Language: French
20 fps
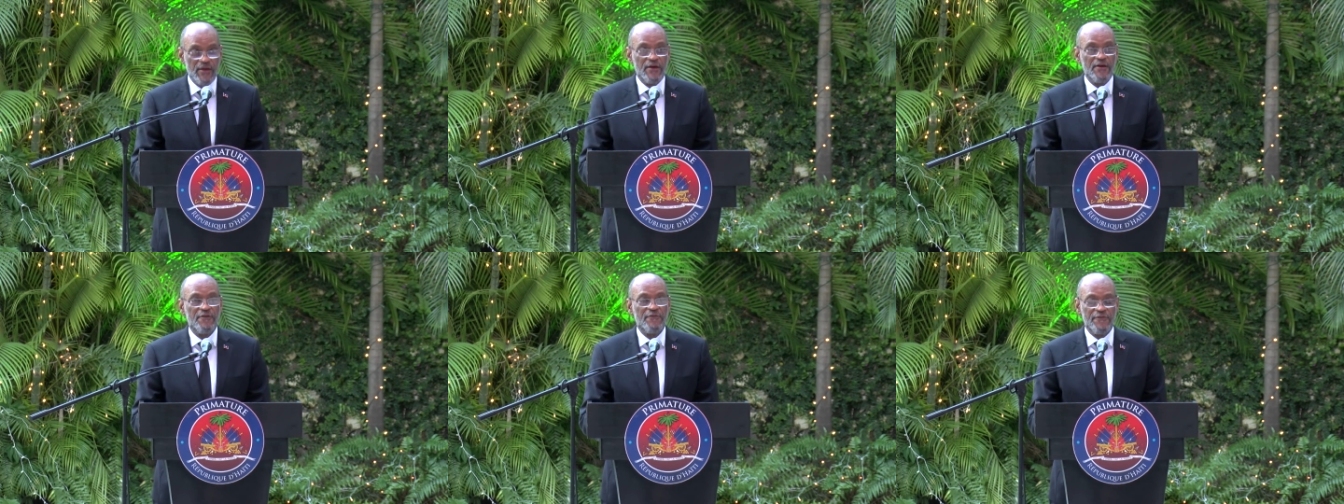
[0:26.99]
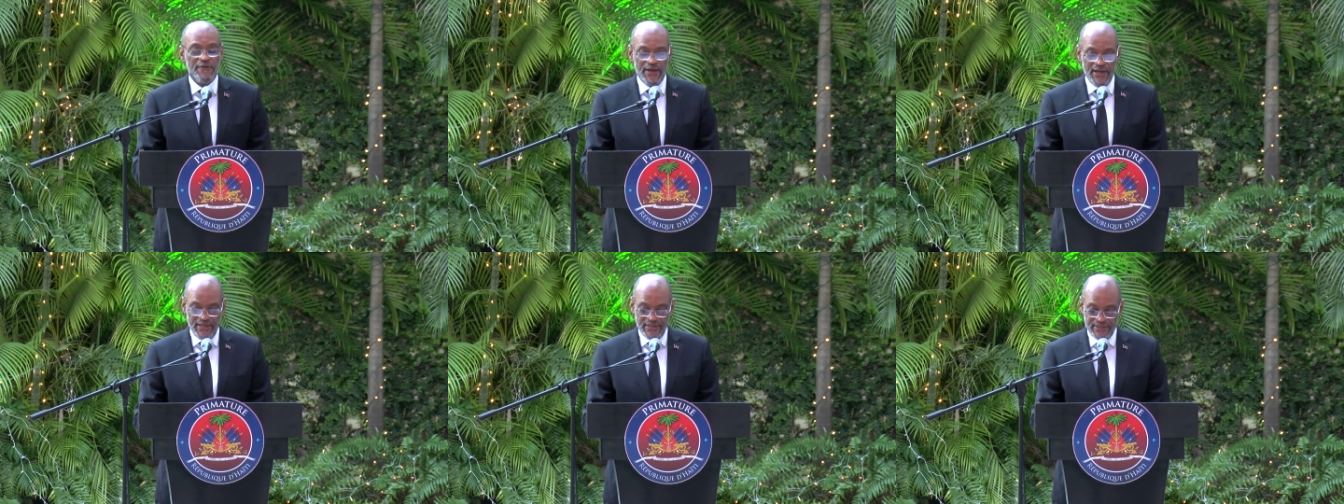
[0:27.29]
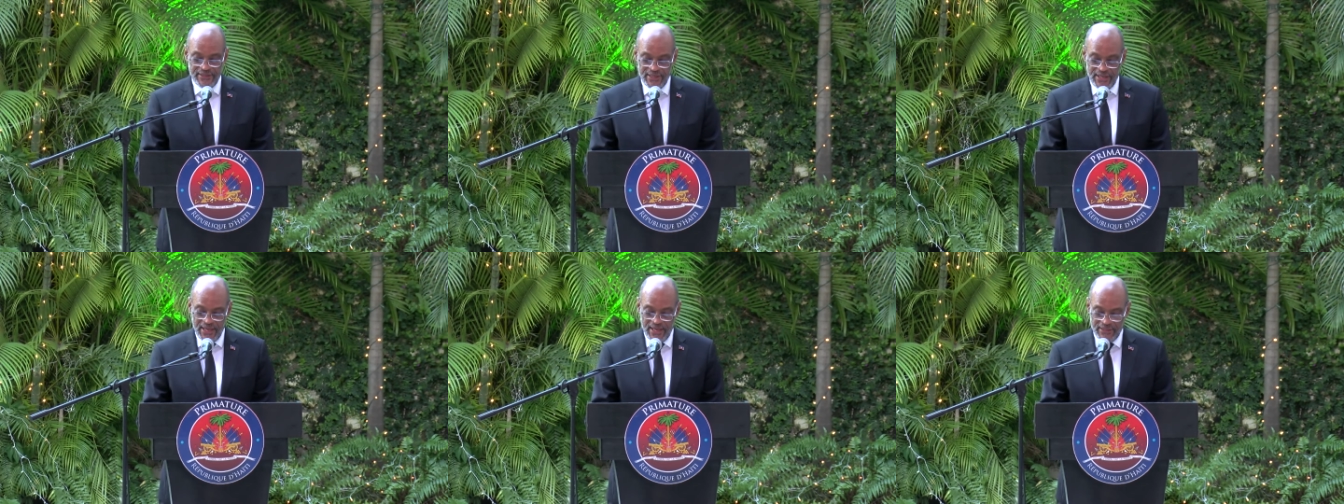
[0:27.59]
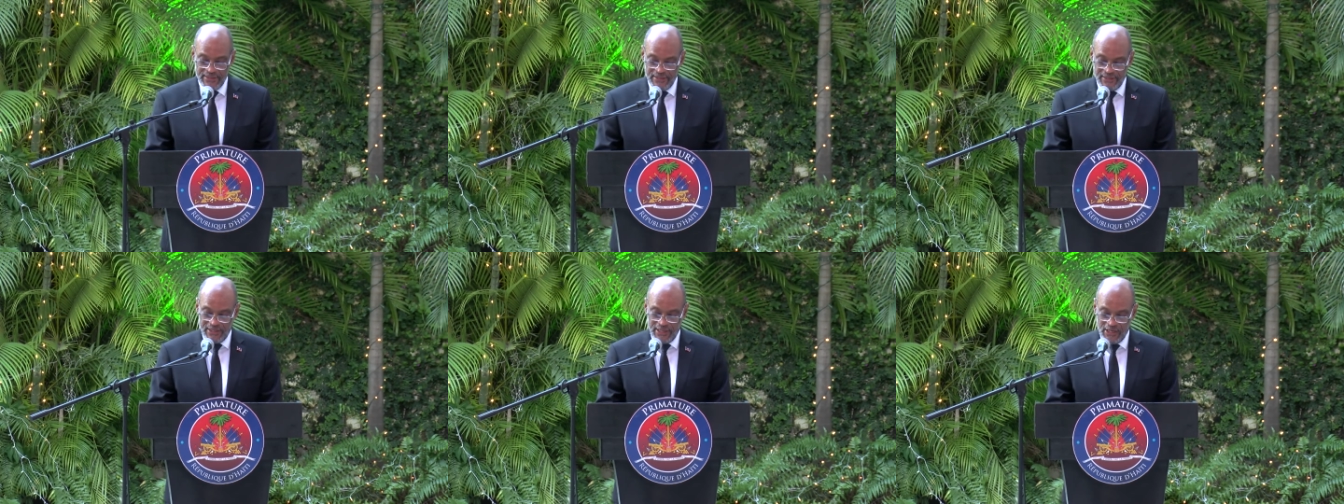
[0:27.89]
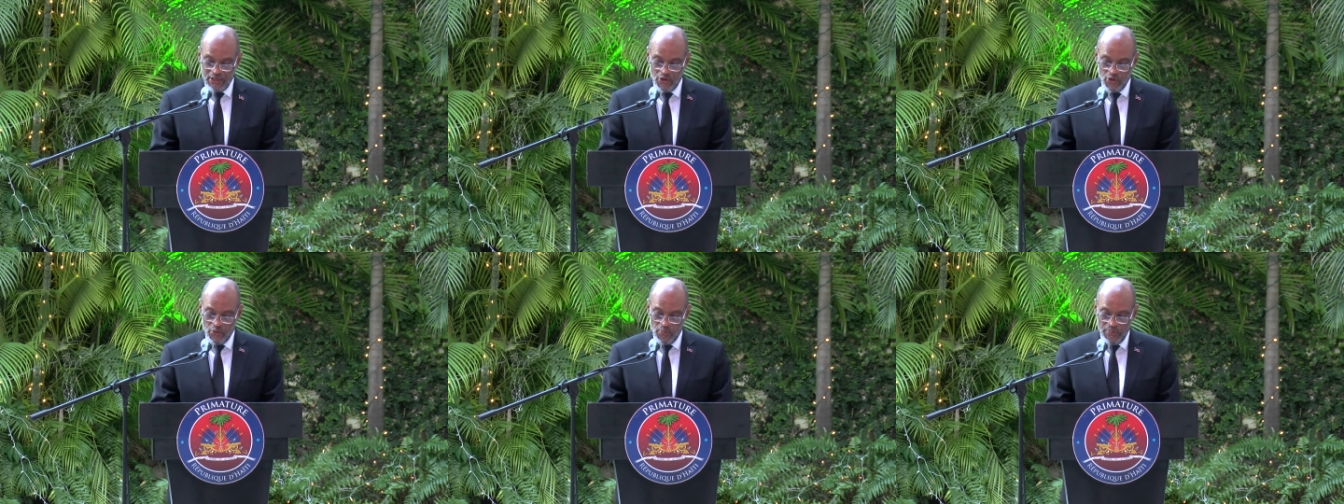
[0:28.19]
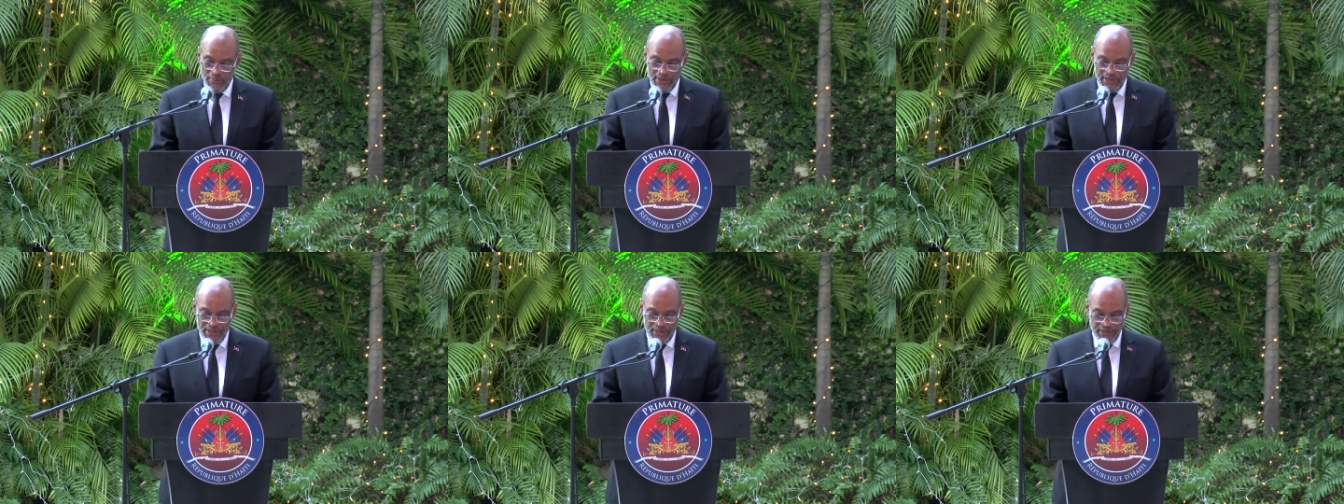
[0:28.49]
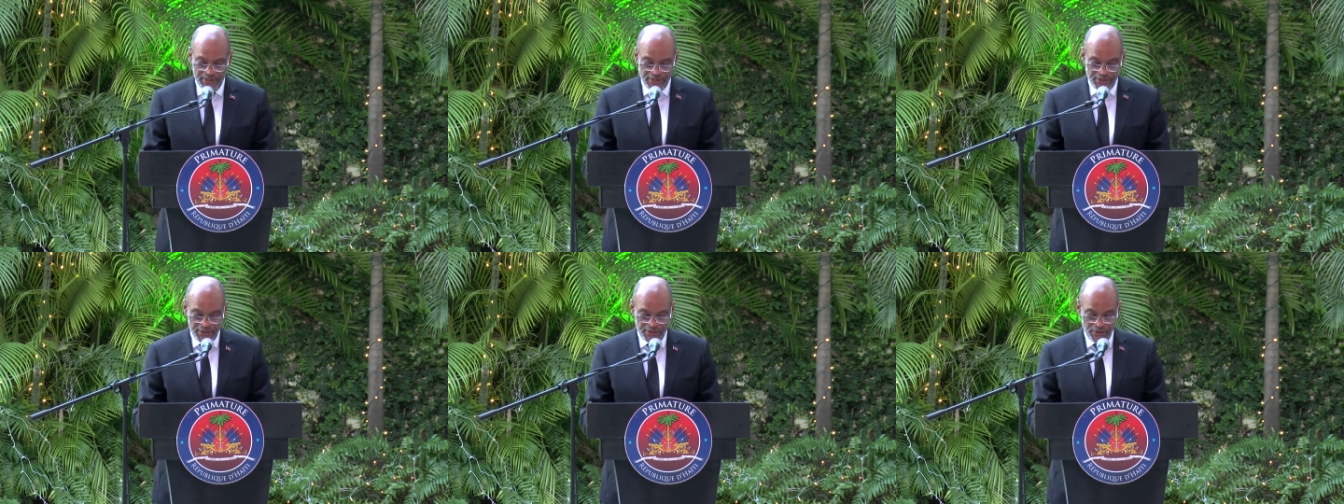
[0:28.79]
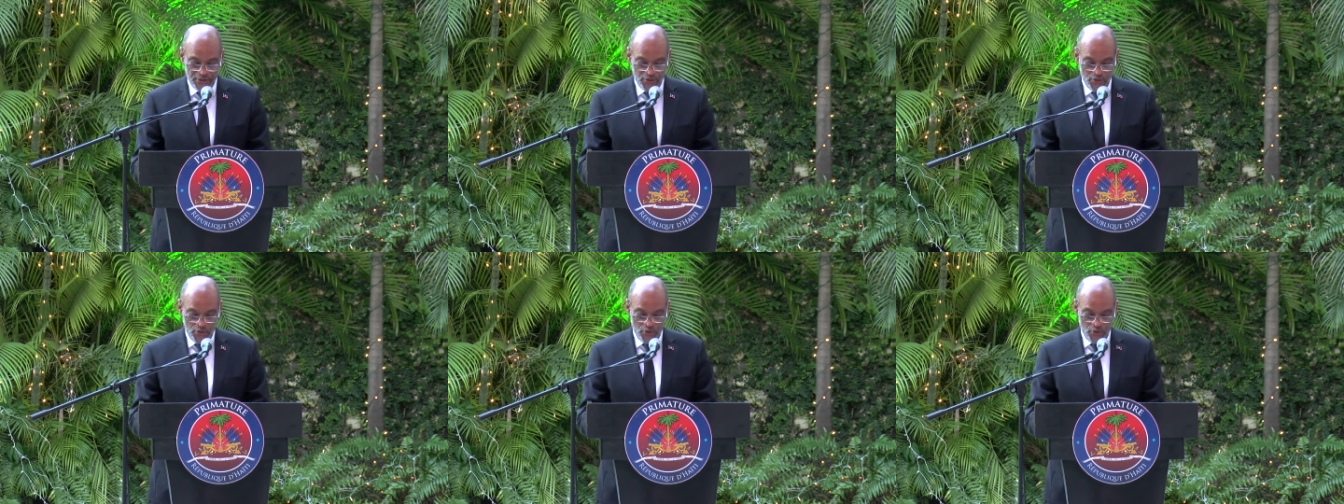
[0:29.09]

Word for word: Face à cet aéropage